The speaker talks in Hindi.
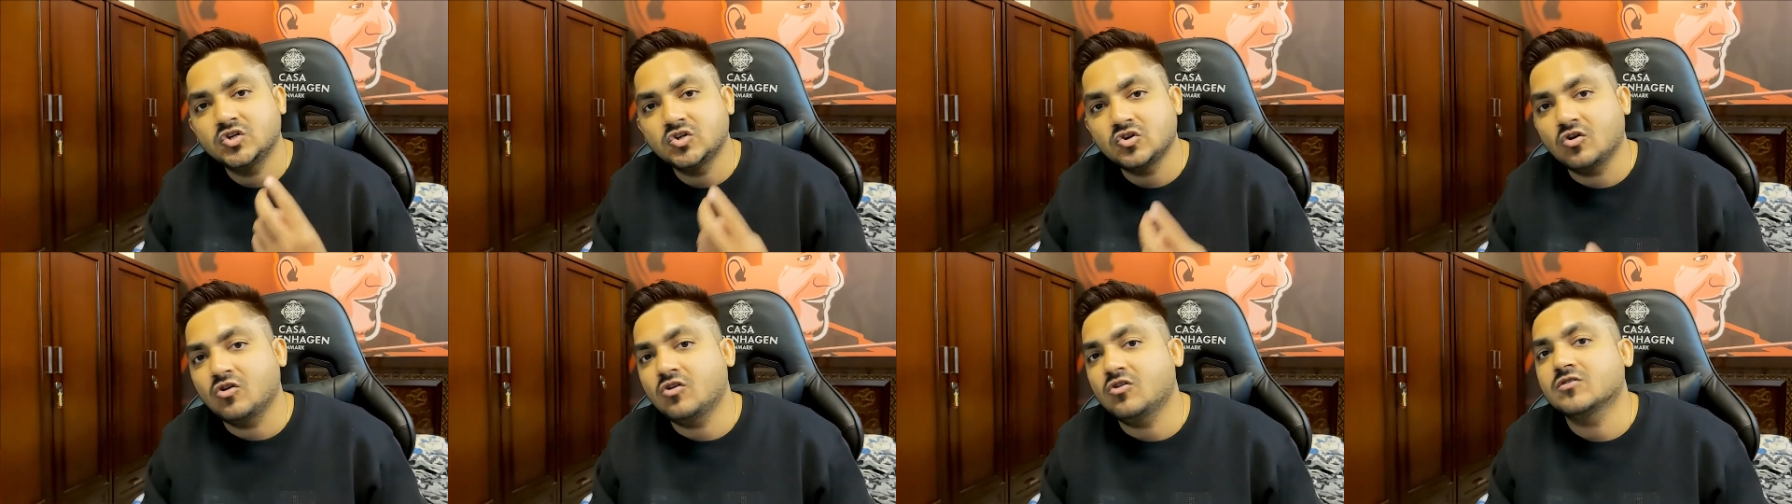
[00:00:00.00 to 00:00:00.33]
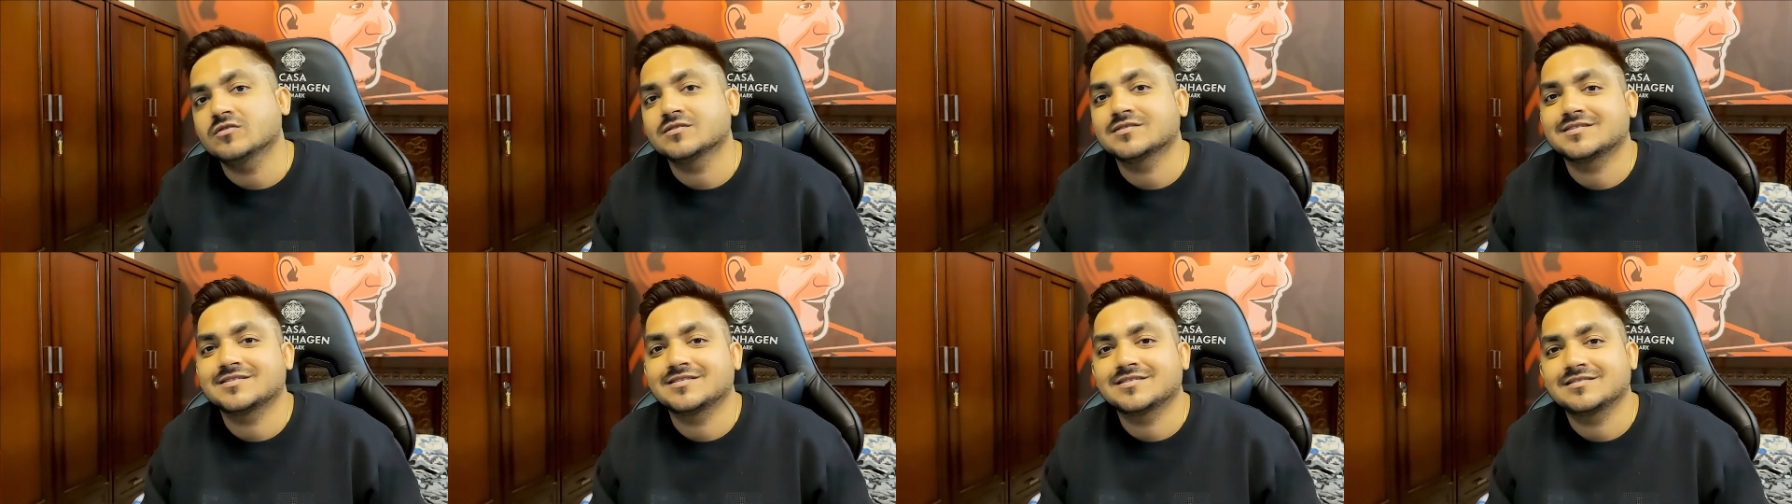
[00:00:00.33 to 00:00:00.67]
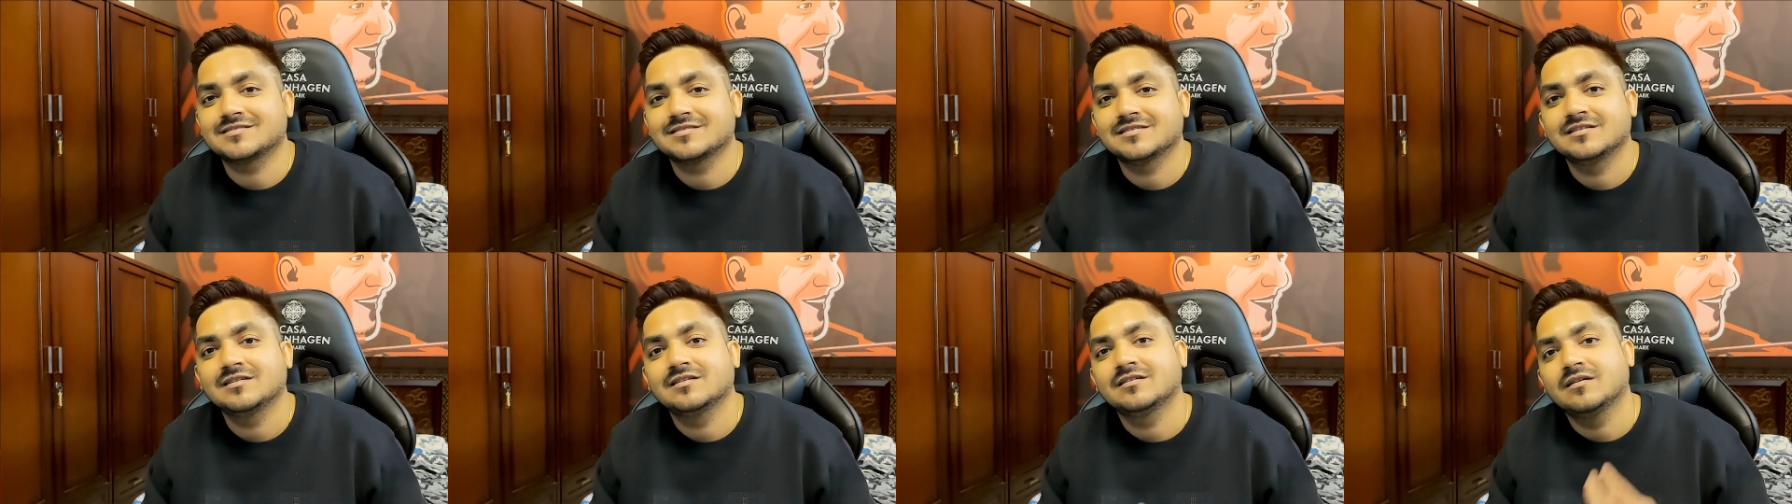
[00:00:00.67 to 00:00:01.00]
टॉस
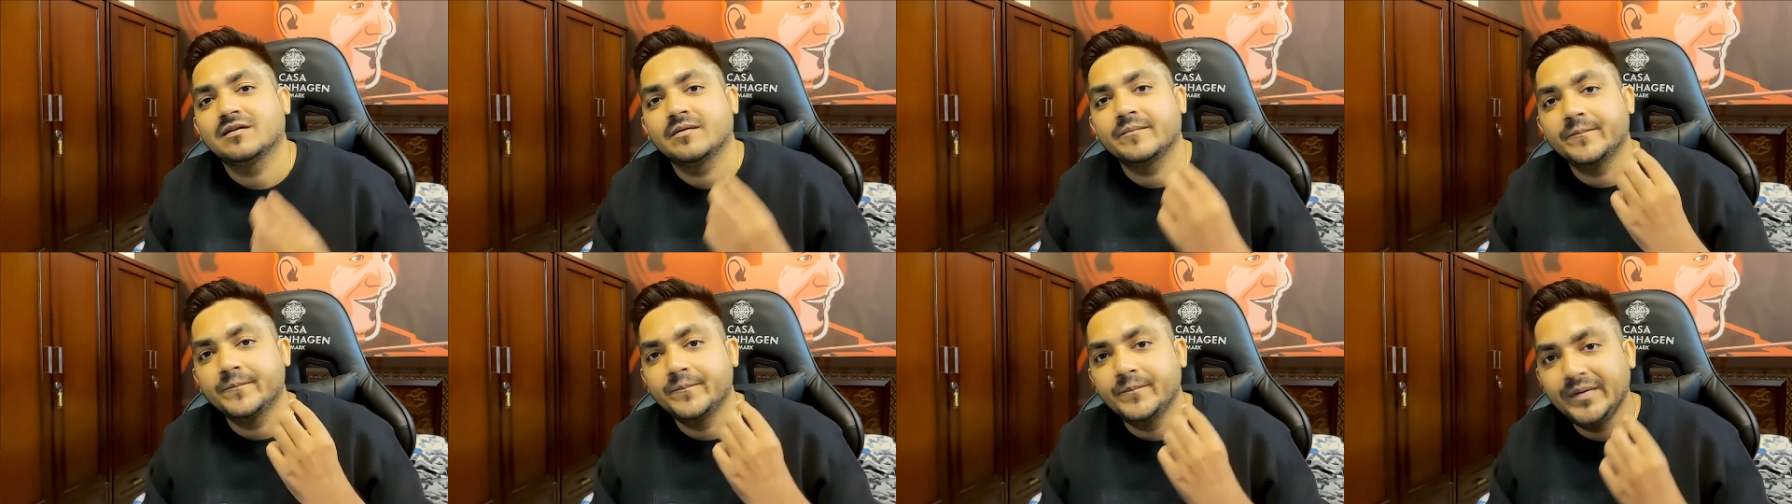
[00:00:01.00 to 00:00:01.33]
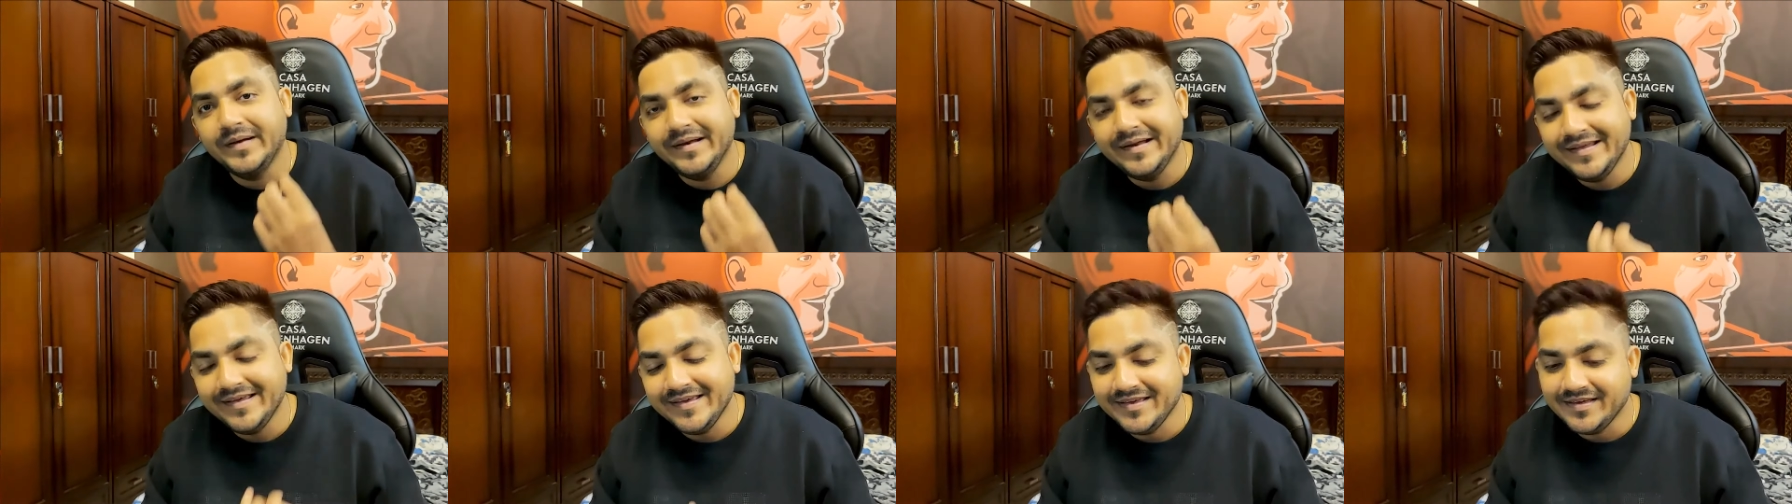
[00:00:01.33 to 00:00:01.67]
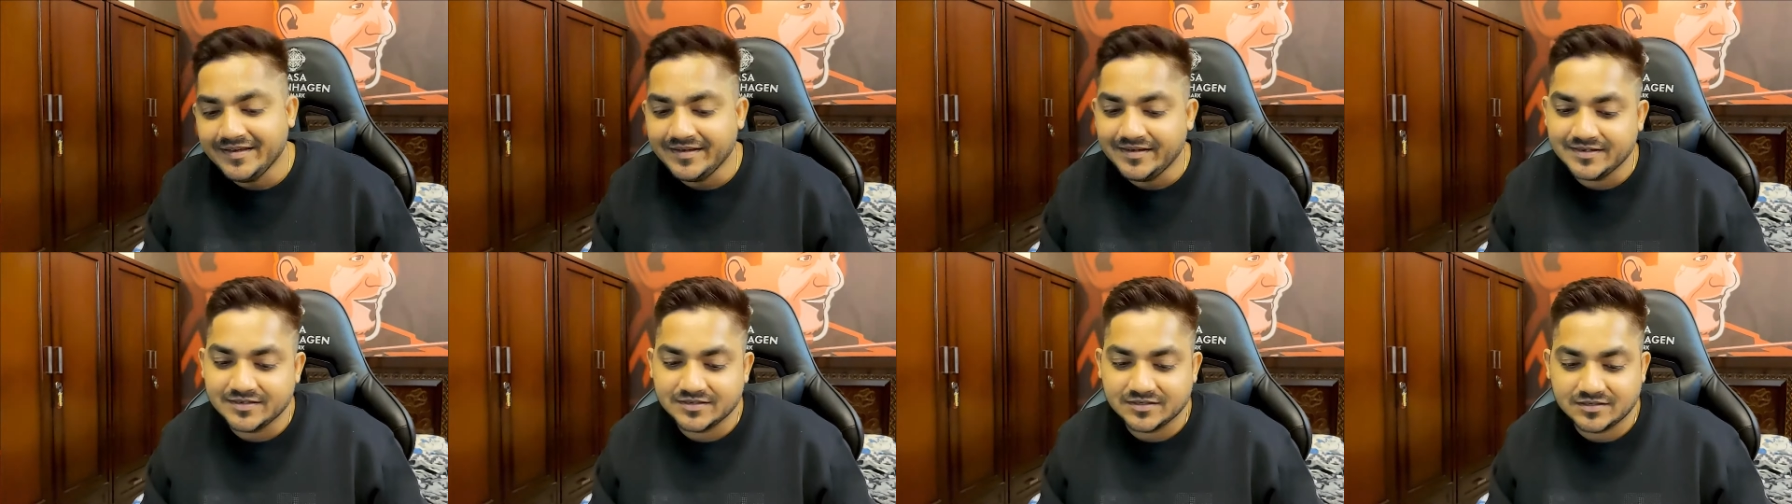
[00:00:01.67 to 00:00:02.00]

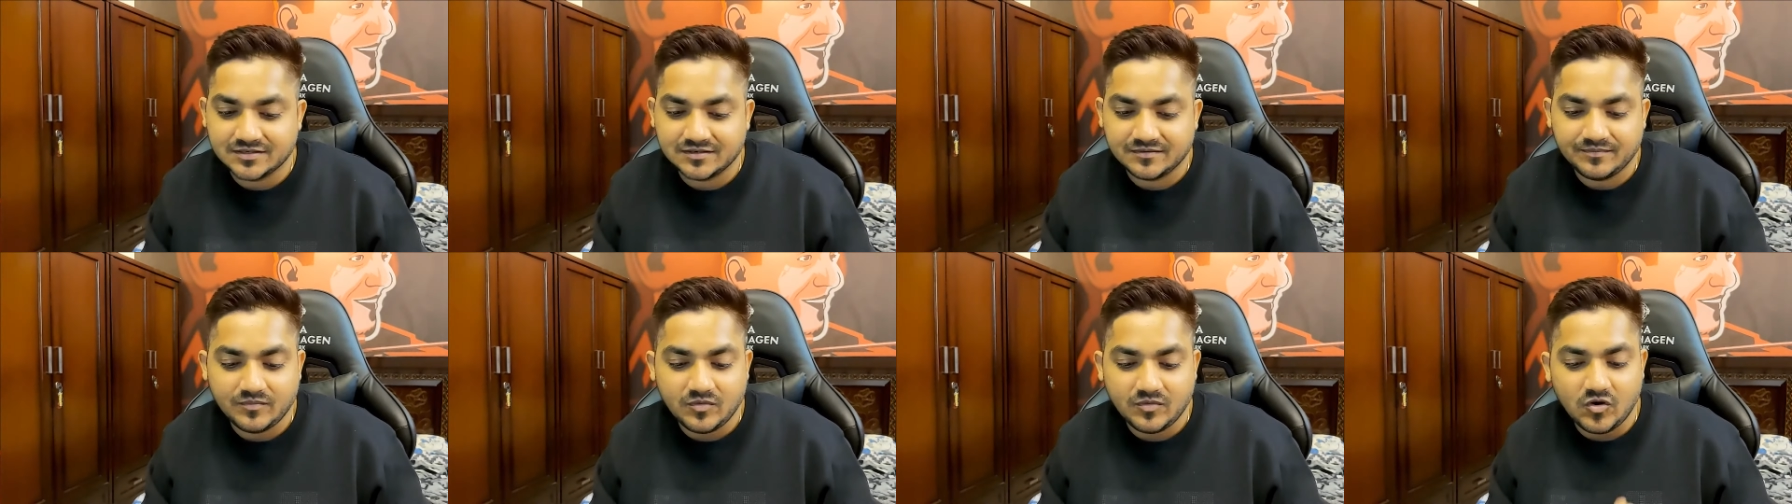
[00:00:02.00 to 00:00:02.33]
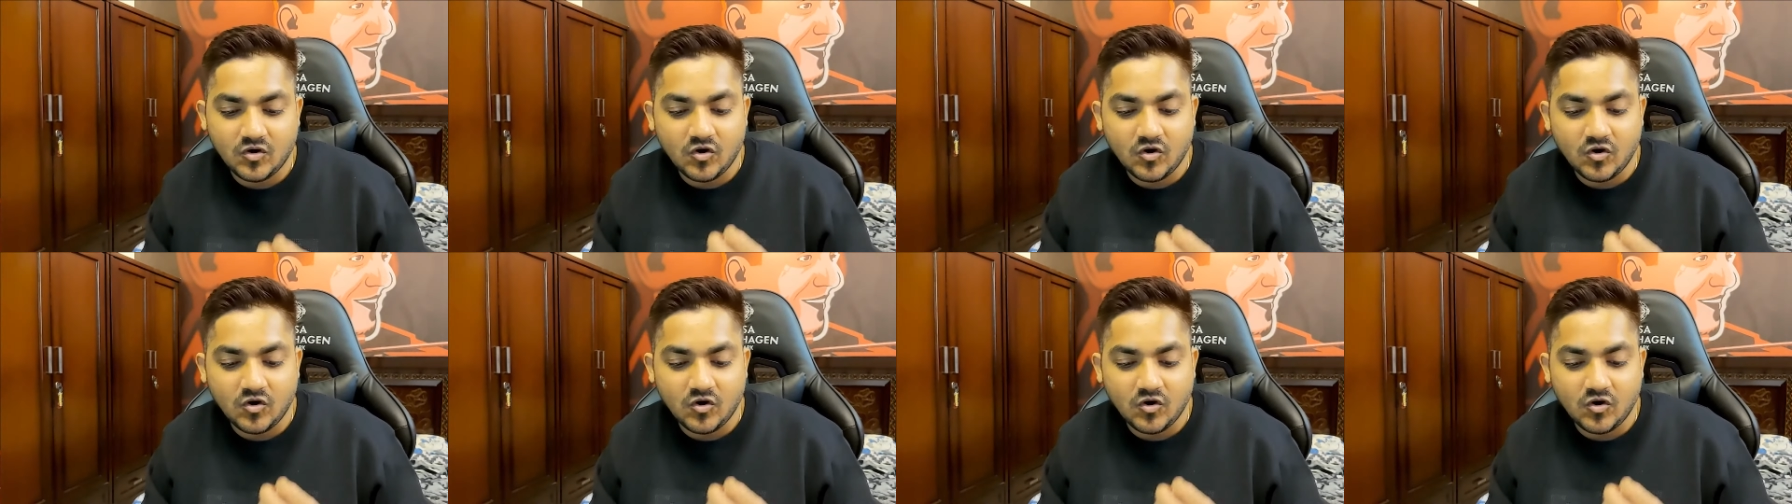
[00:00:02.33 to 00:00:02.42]
प्लेयर्स